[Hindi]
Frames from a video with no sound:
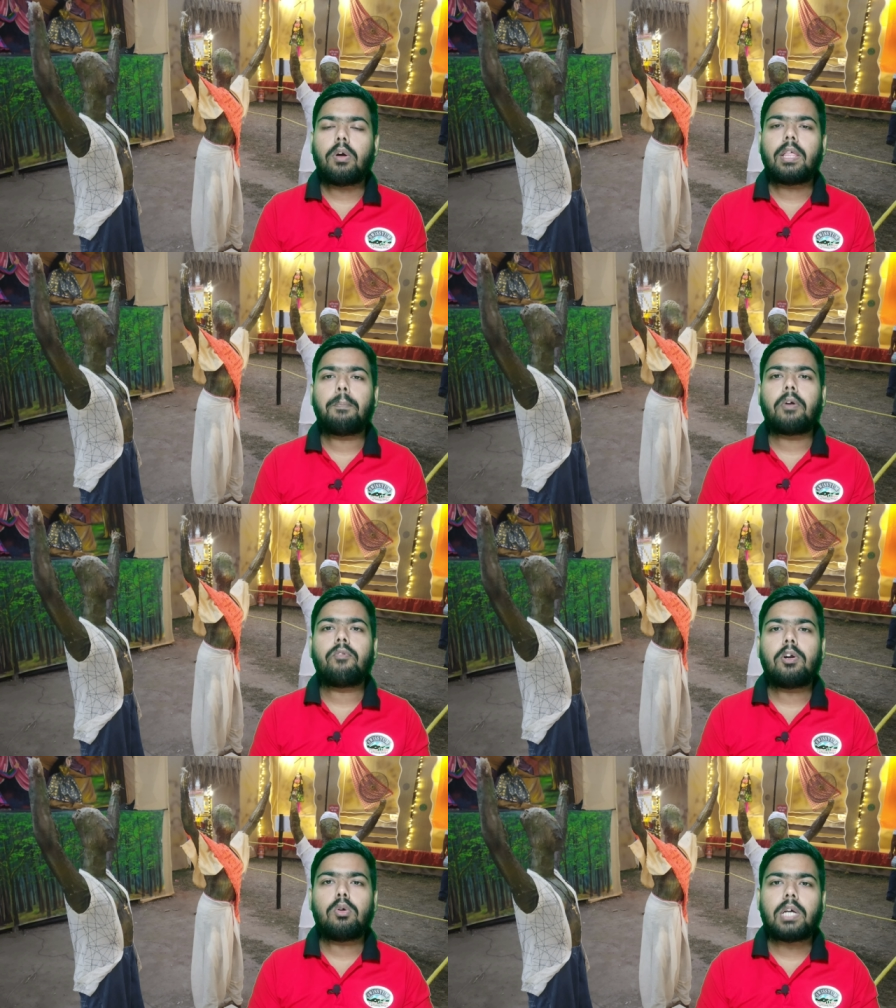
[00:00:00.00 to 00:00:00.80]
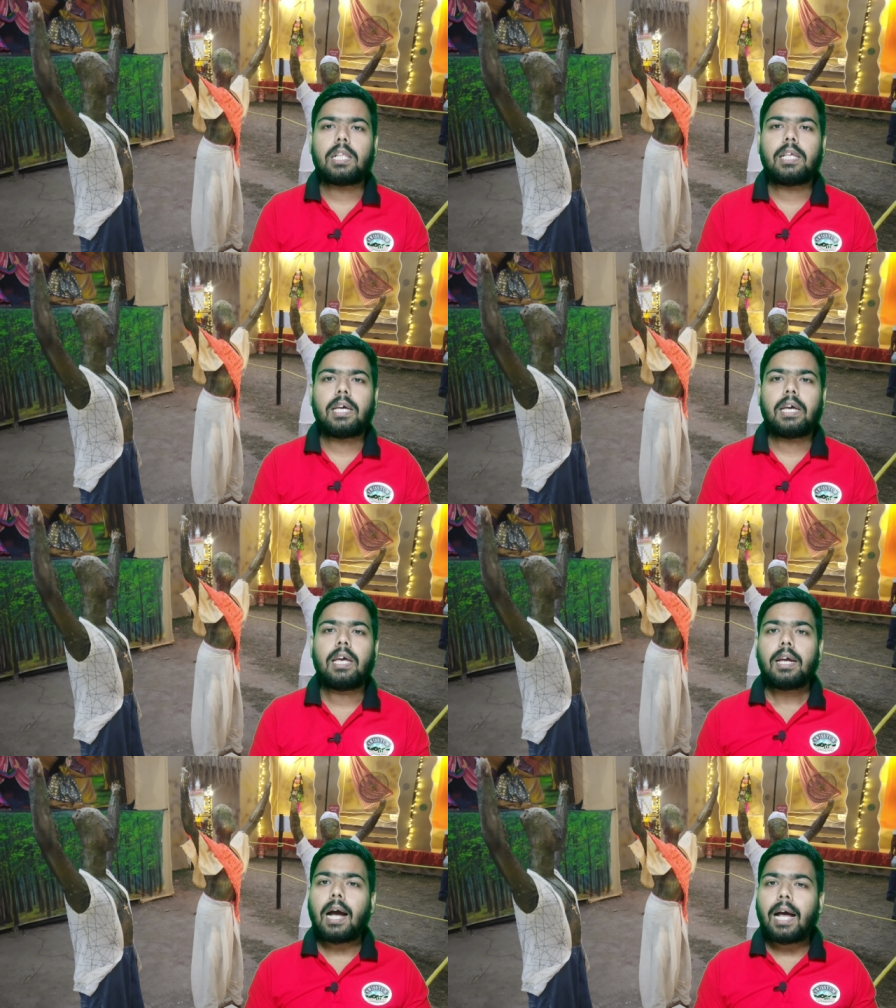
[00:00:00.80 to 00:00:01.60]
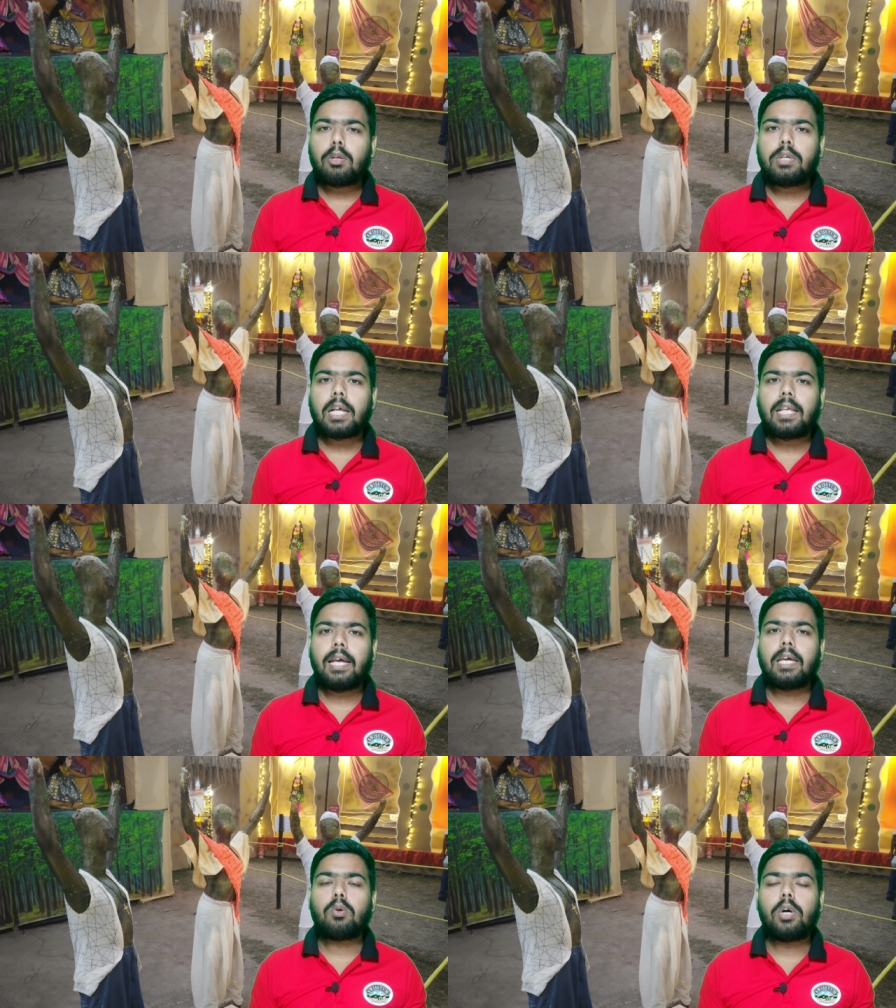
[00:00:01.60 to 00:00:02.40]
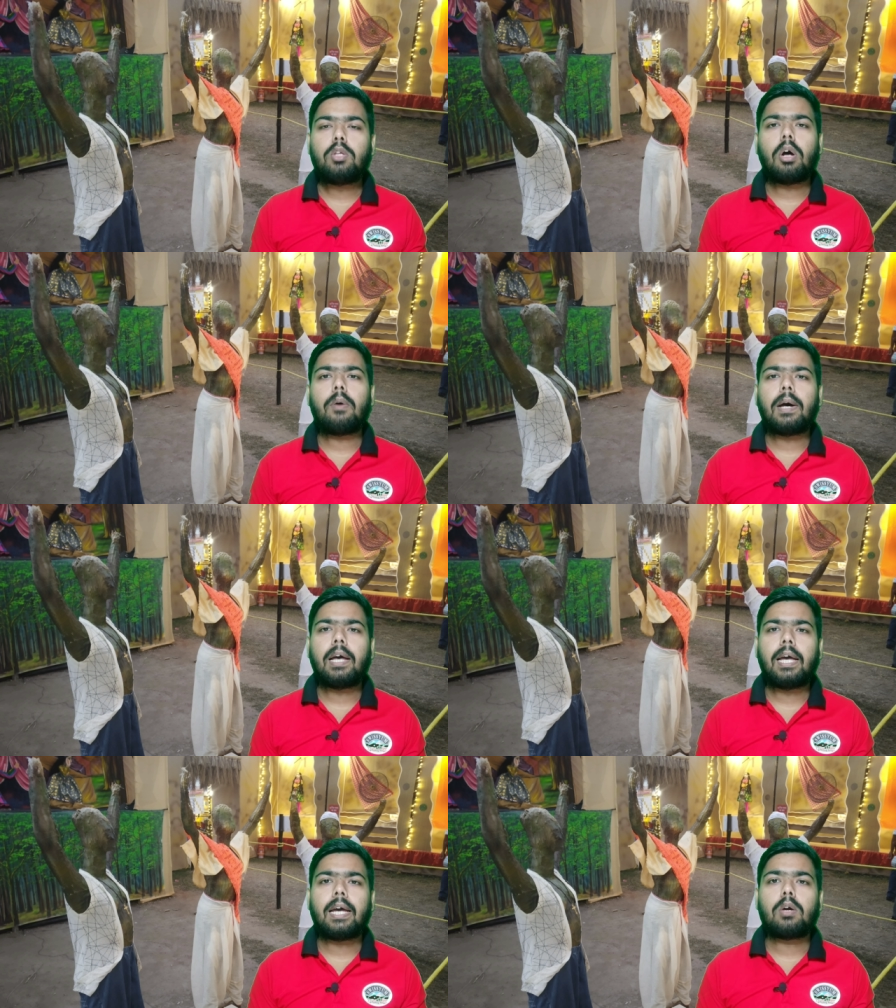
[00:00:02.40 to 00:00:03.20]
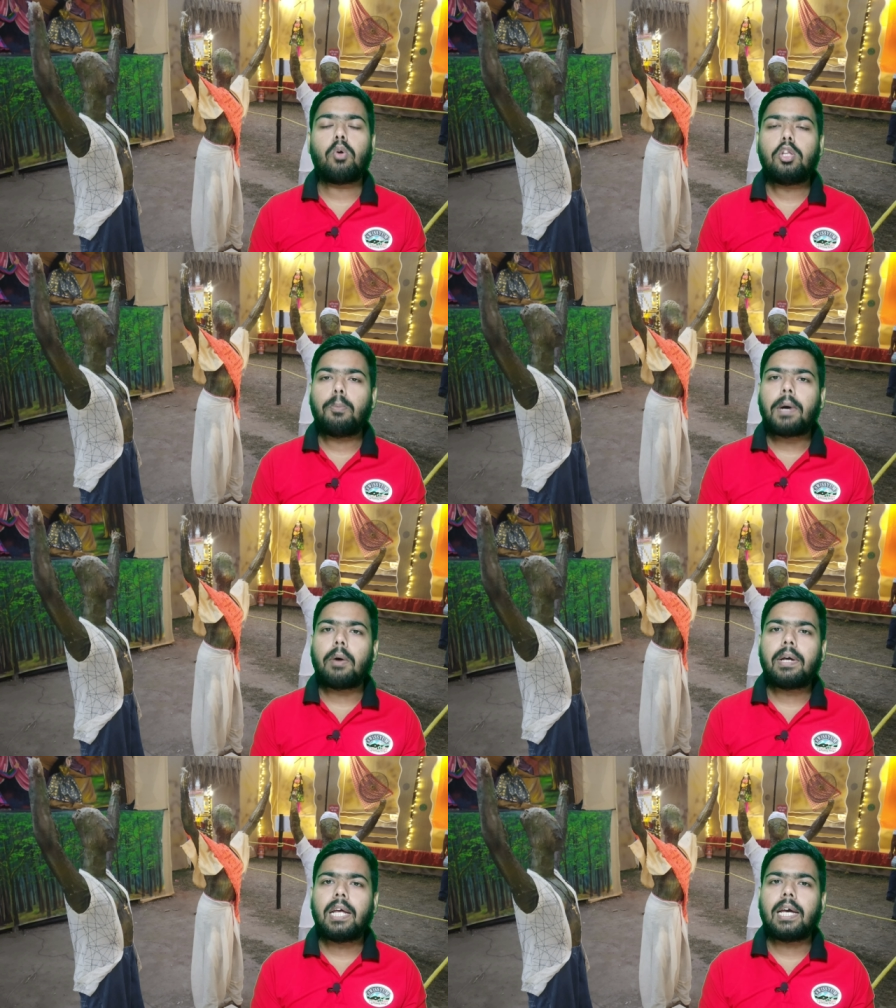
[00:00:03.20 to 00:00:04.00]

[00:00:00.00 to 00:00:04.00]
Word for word: लोग एकदम परफेक्ट हो जाते हैं कहा तो जाता है कि कोई तो हवा है कोई तो पावर